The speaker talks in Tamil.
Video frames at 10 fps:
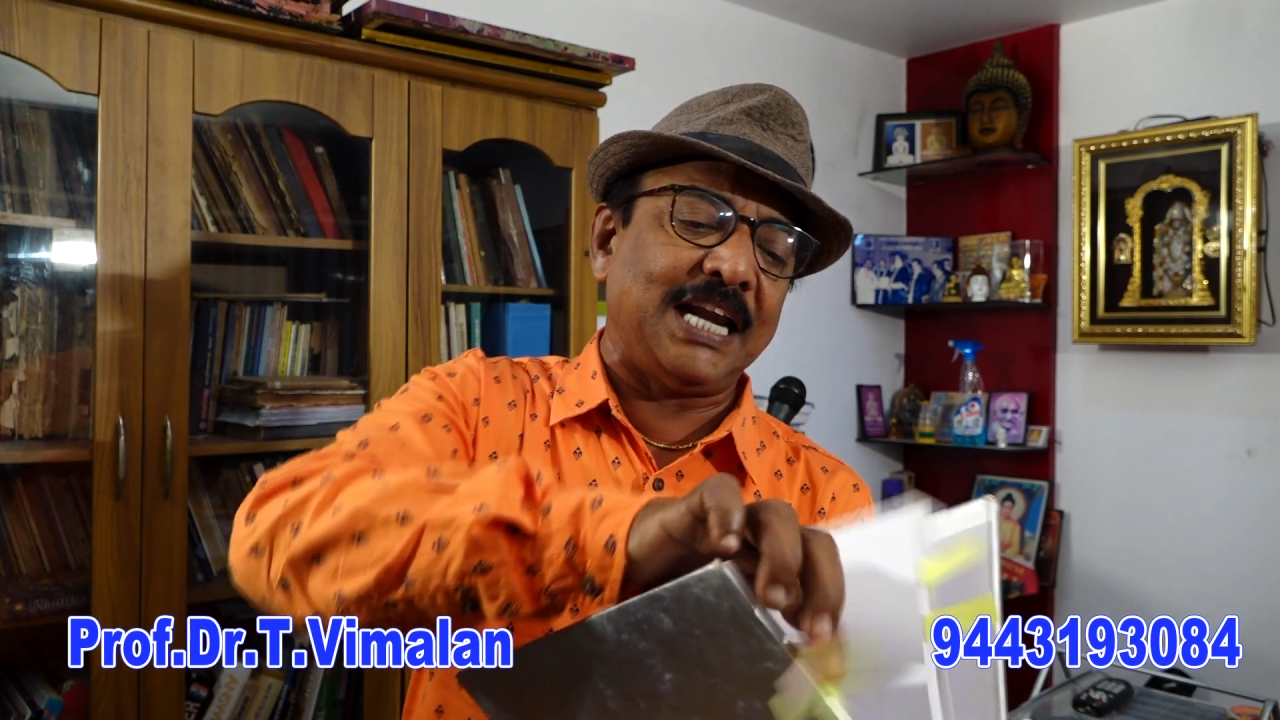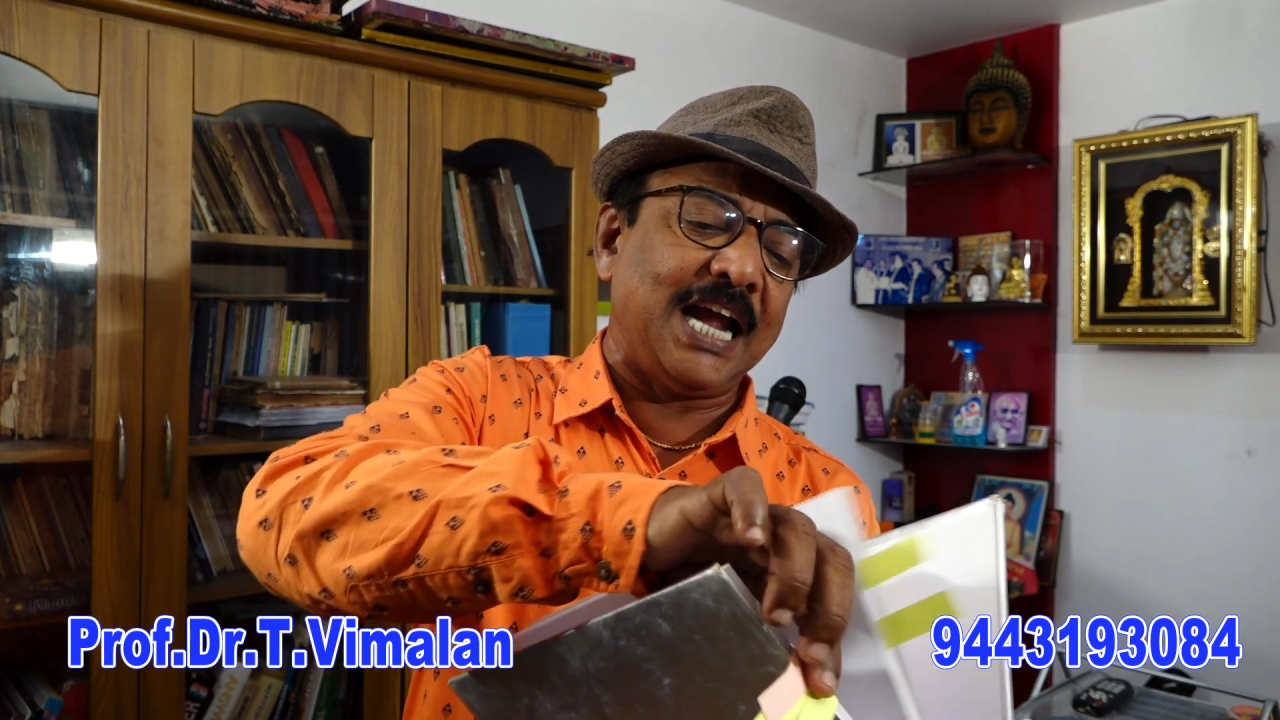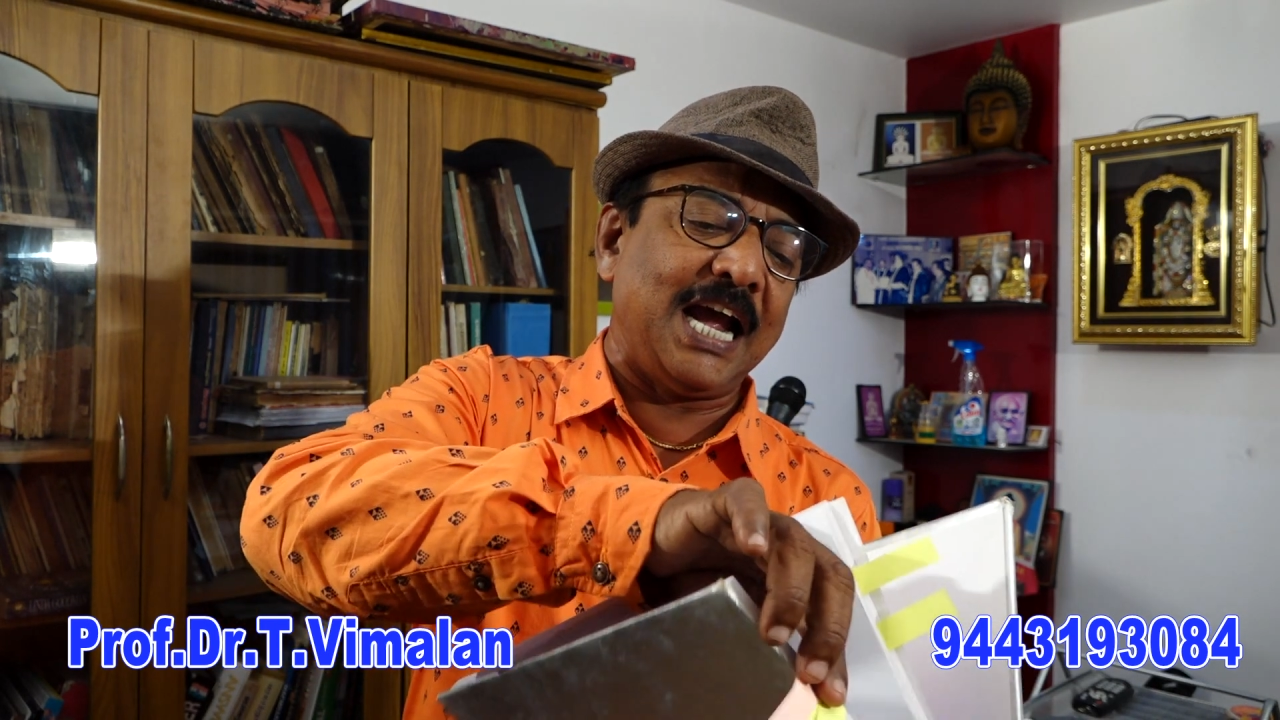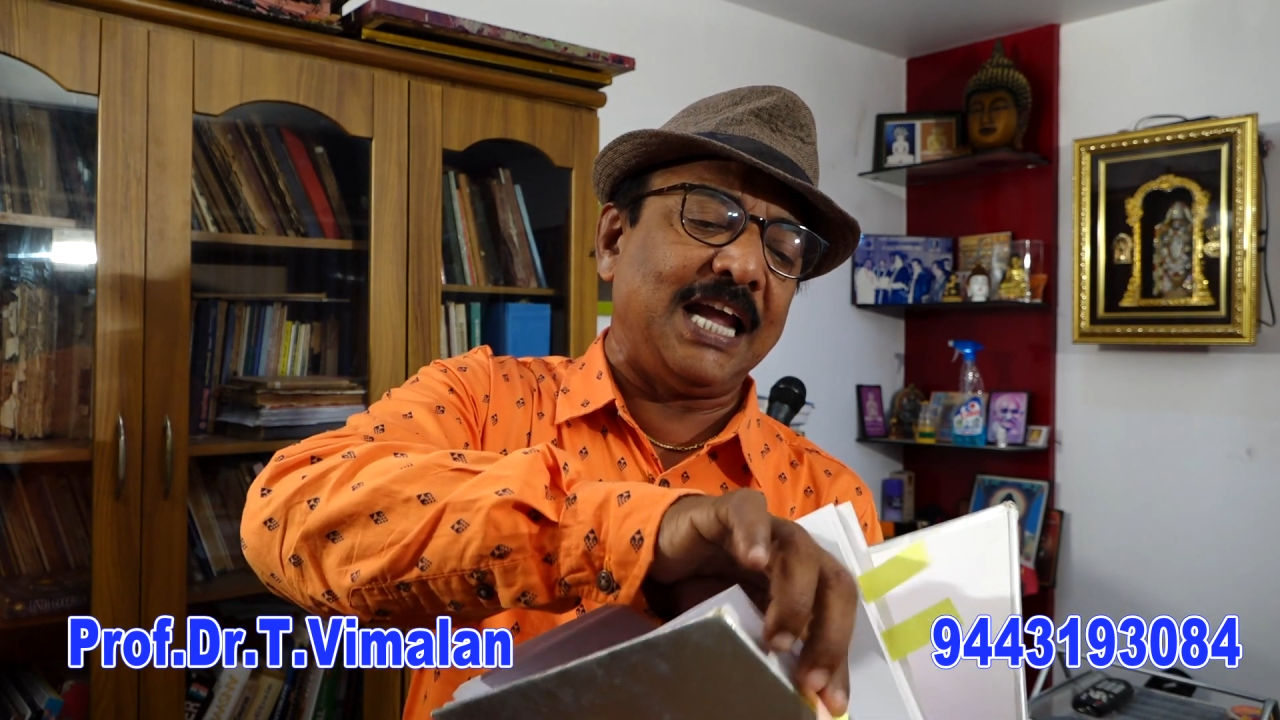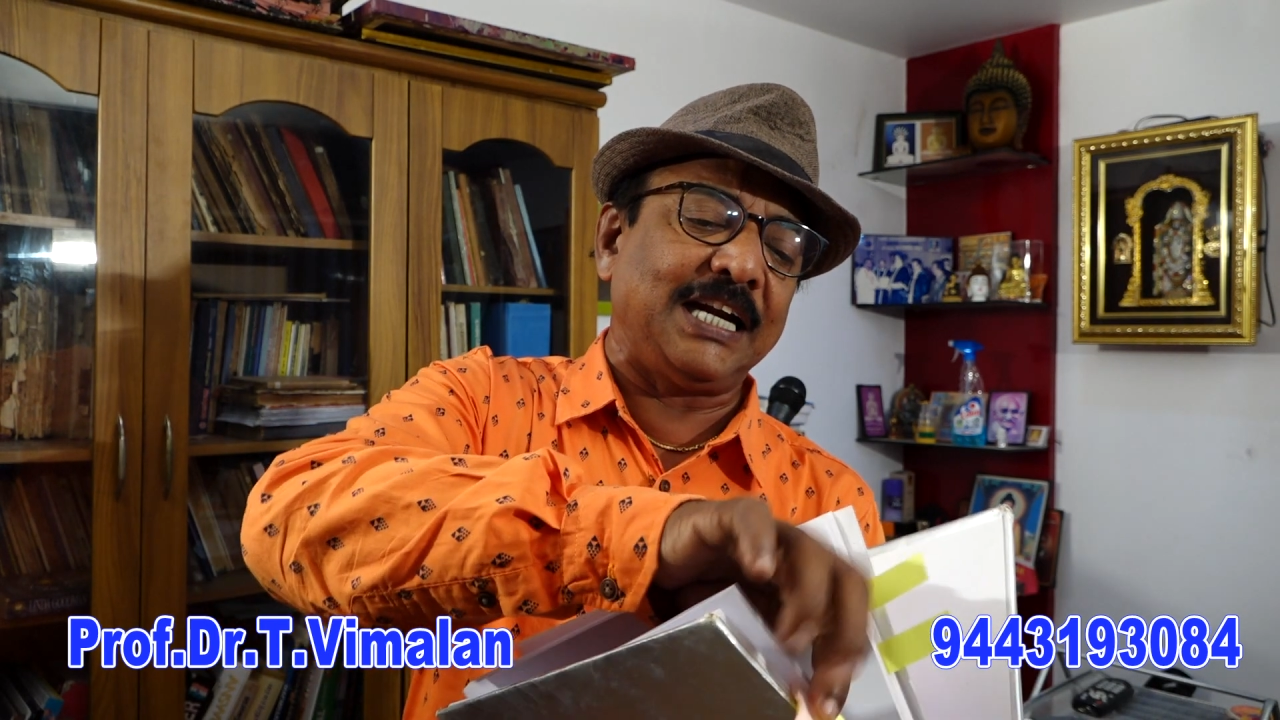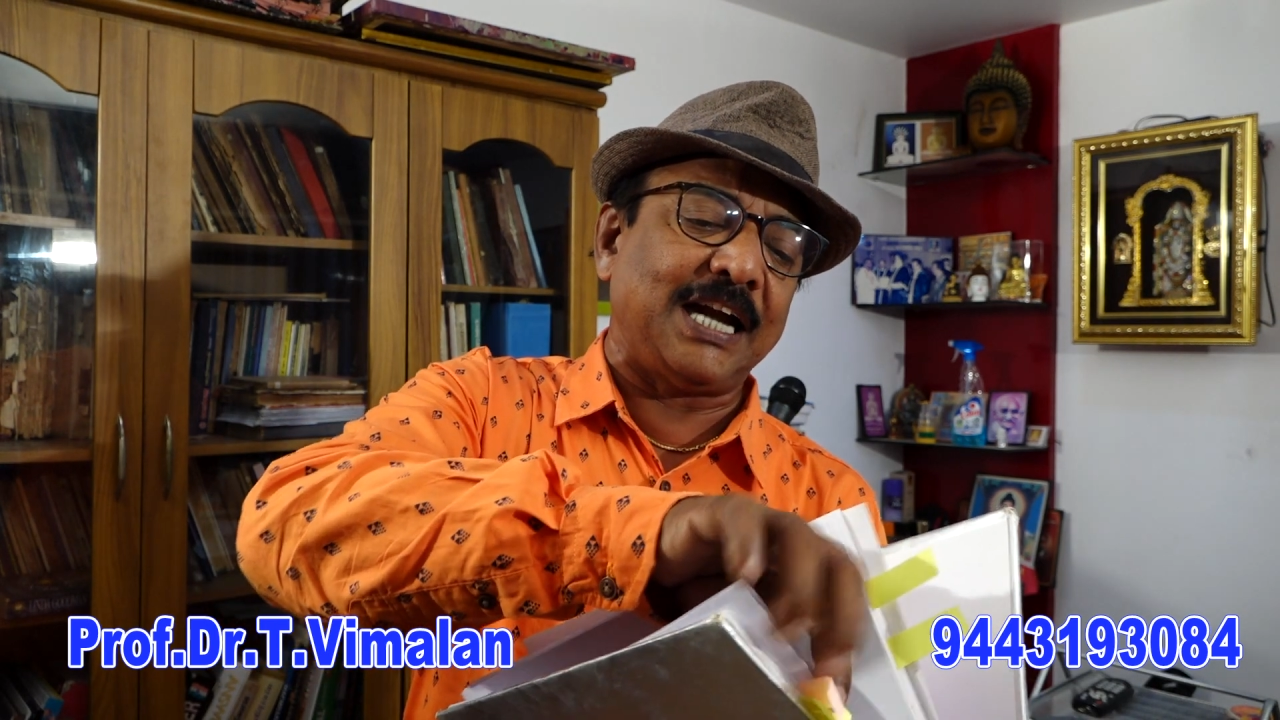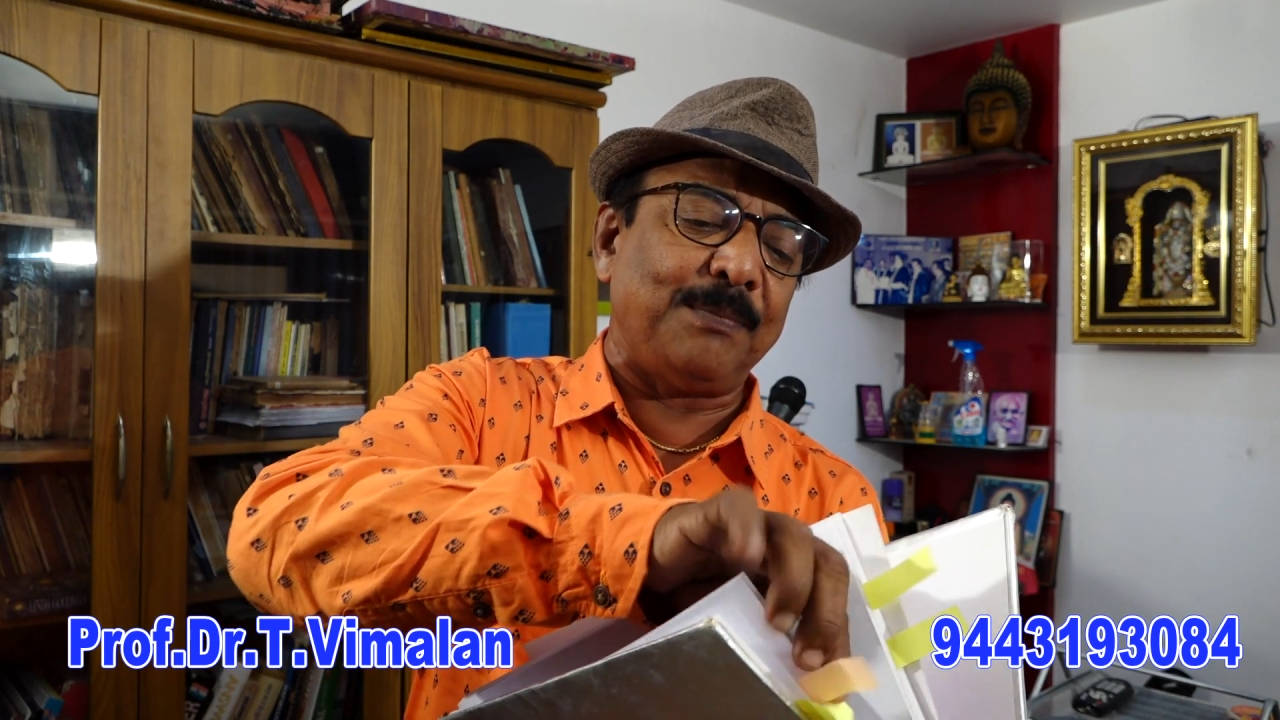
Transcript: என்ன ஆயிருக்கு